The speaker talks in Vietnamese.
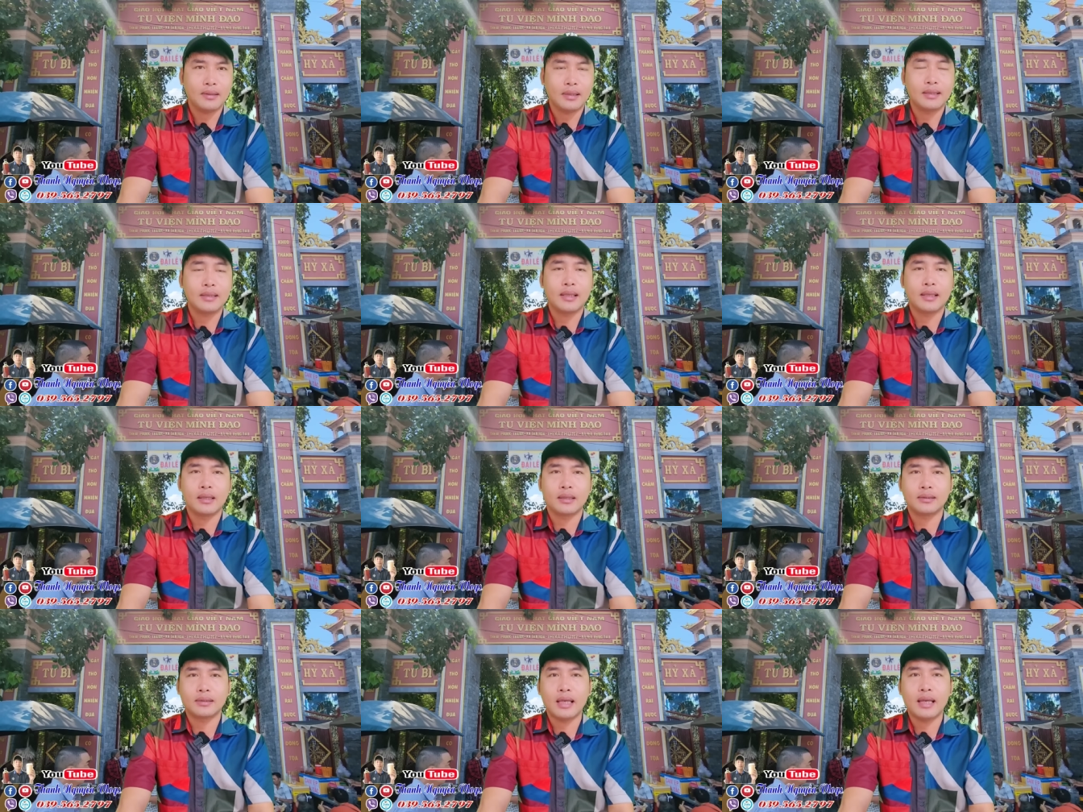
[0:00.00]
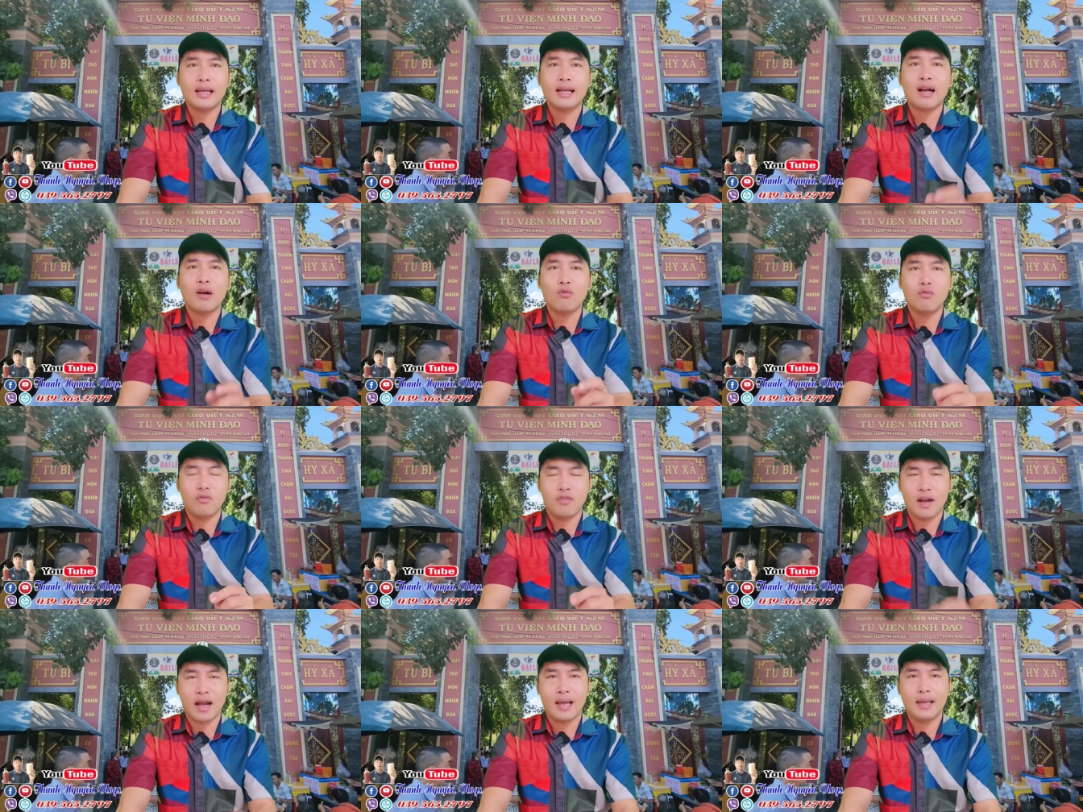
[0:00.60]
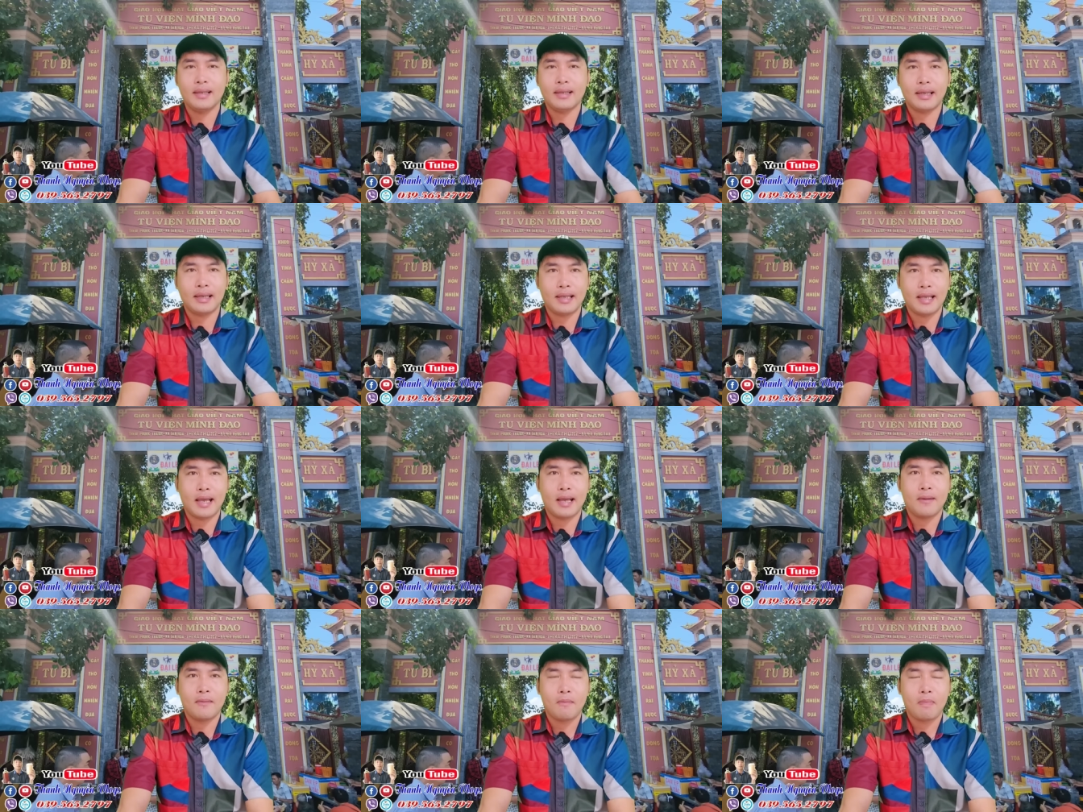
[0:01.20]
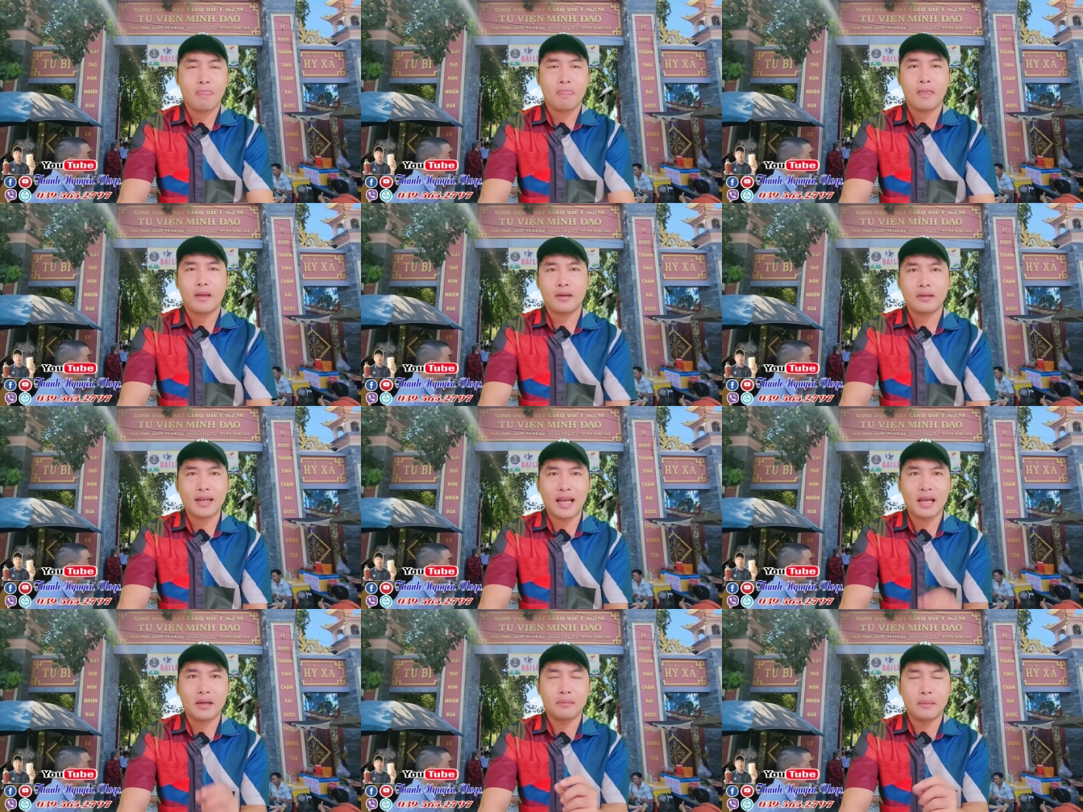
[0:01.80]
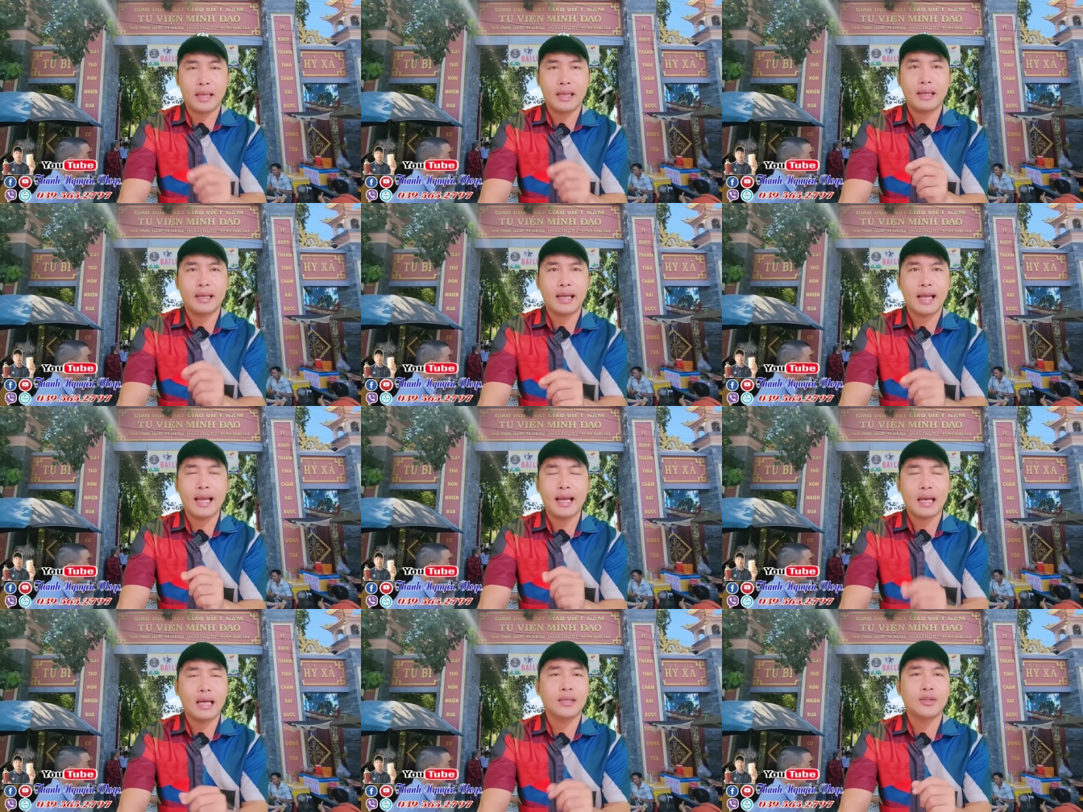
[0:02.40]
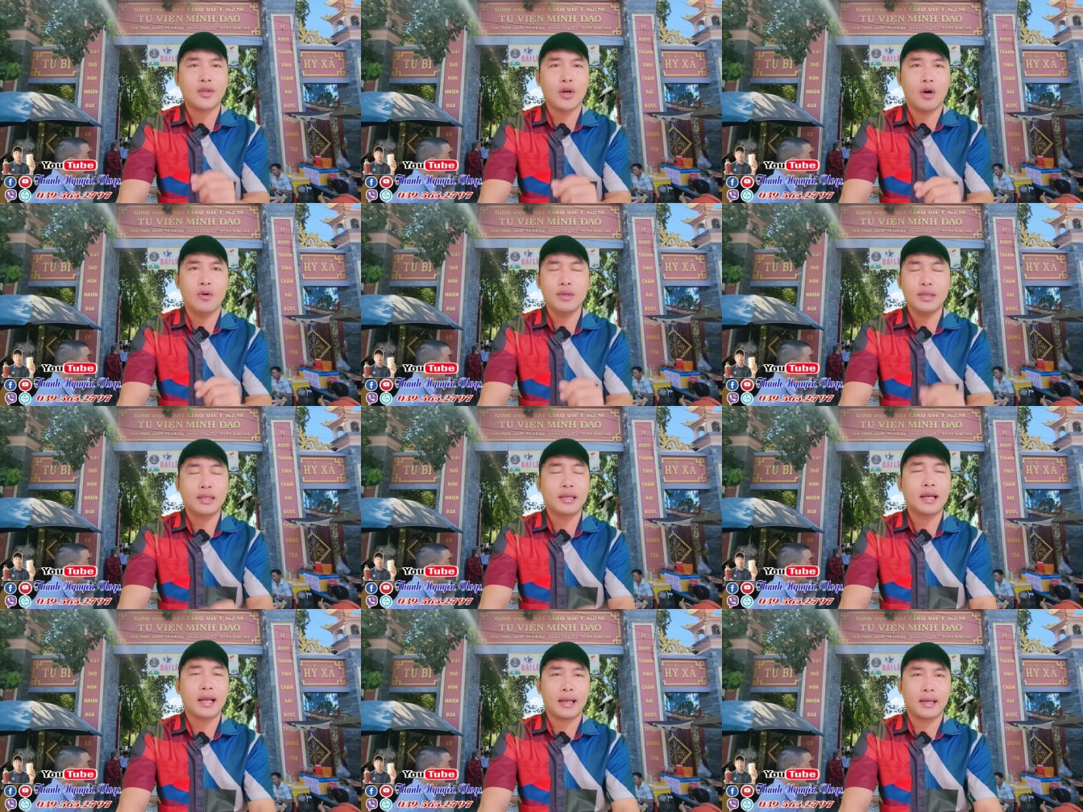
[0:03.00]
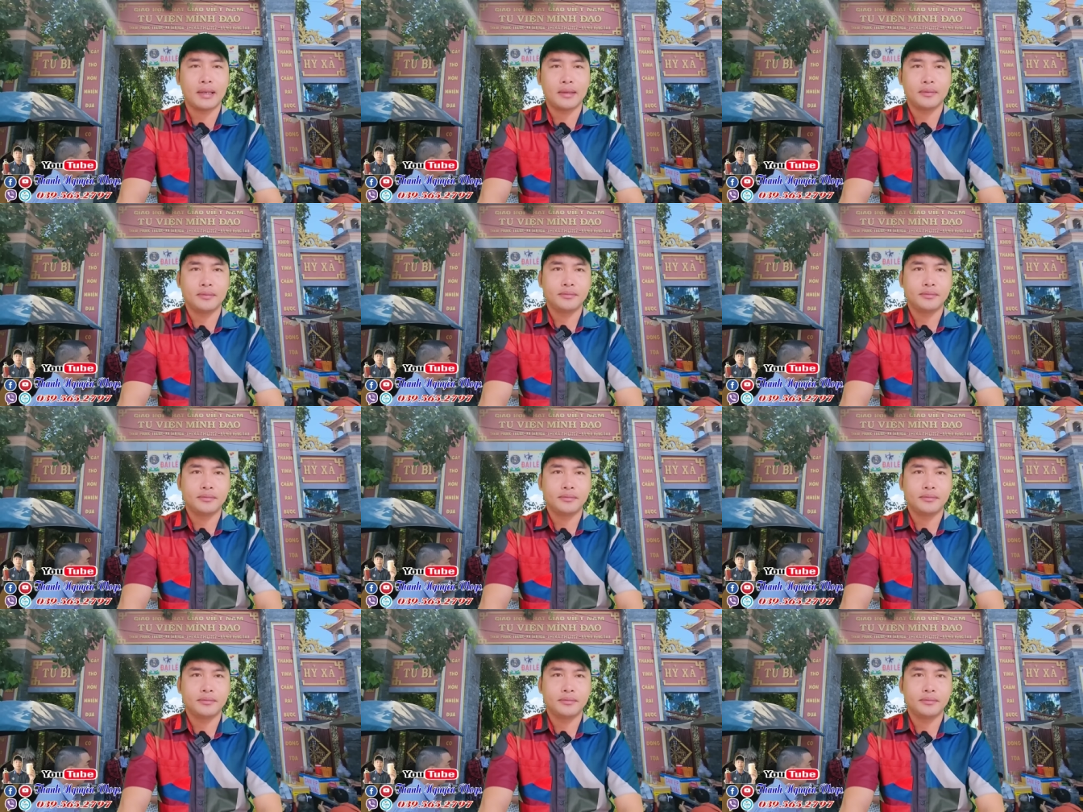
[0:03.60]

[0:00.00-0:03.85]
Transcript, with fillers: nhưng trên thực tế không phải nha cả nhà đặc biệt khác ở chỗ như thế này nè